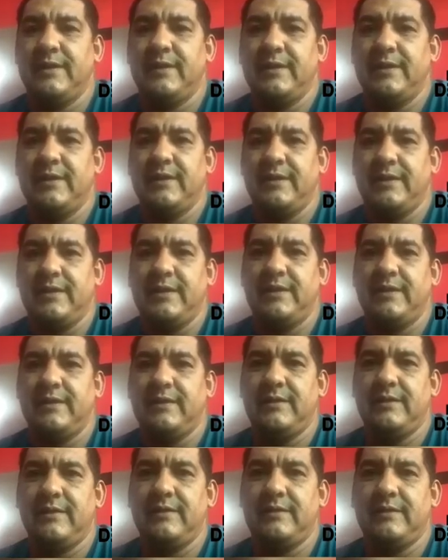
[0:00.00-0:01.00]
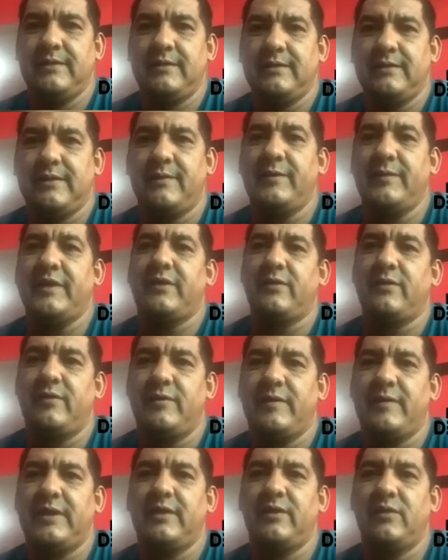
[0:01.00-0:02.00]
eh, también
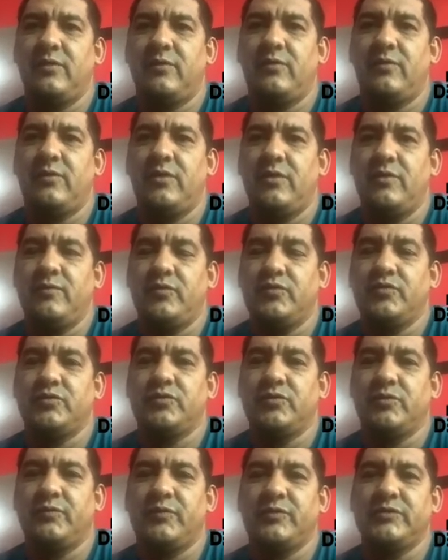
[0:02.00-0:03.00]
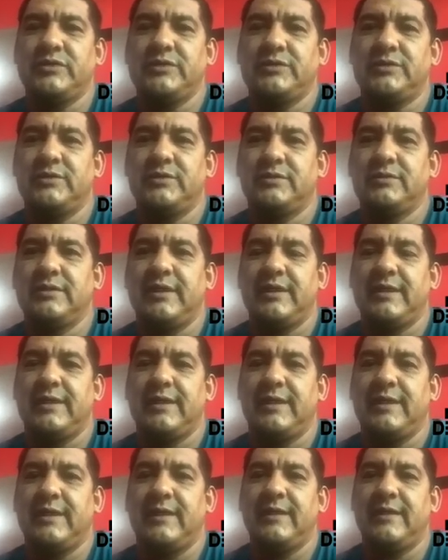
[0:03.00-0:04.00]
Robert Blanco puso su posición de
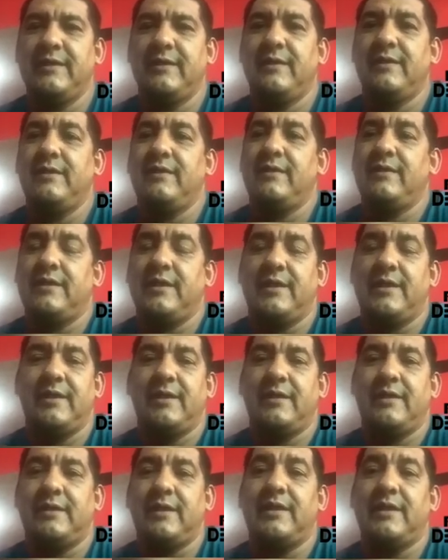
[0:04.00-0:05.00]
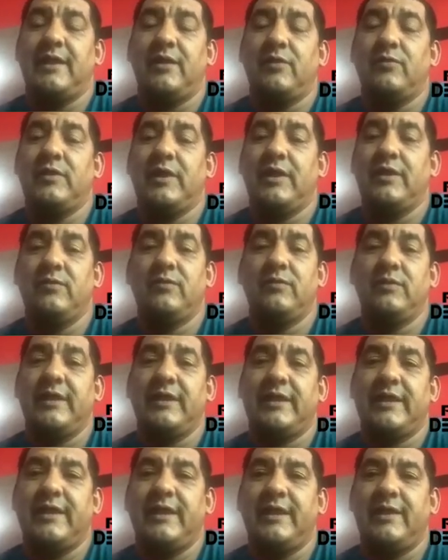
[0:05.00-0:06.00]
que, que tenía algunas dudas
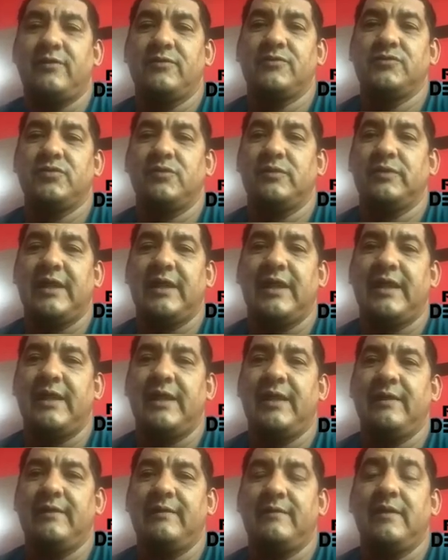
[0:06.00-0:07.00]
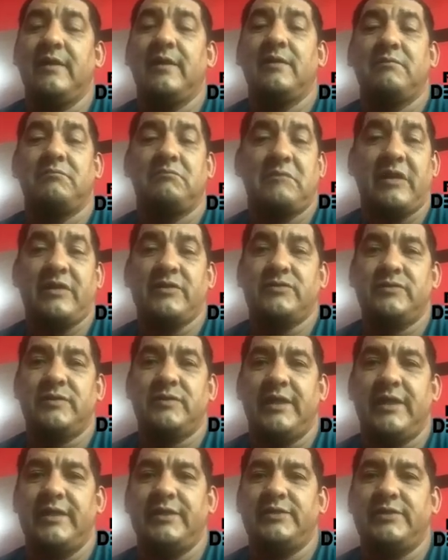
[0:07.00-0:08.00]
y quería consultarla, está en su
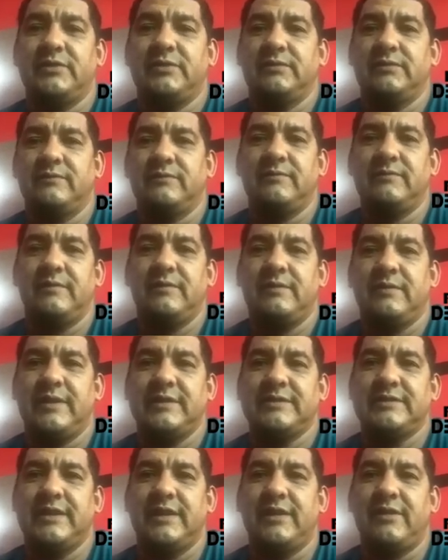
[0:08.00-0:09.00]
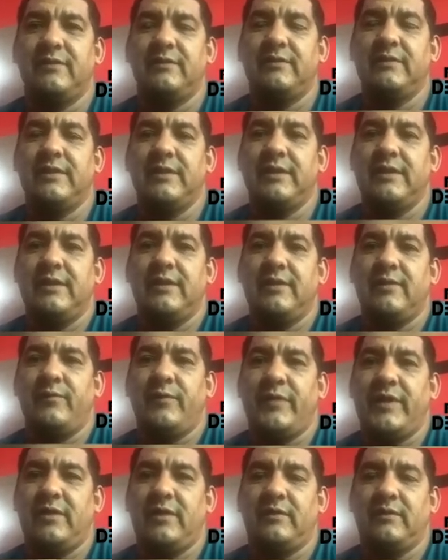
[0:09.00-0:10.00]
derecho de hacerlo,
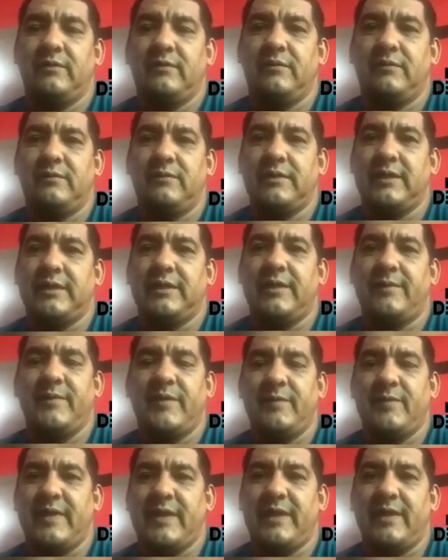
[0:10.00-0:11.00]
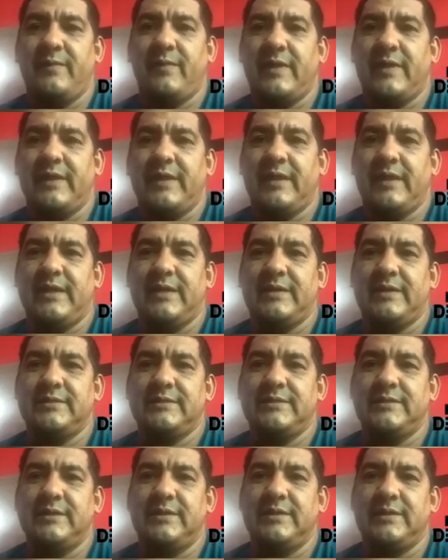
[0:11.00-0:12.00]
pero que también va a respaldar
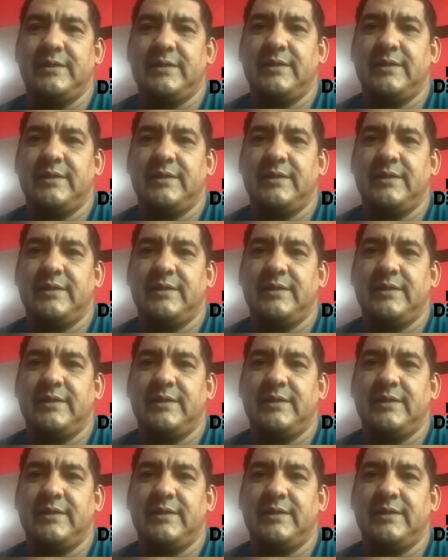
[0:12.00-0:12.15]
si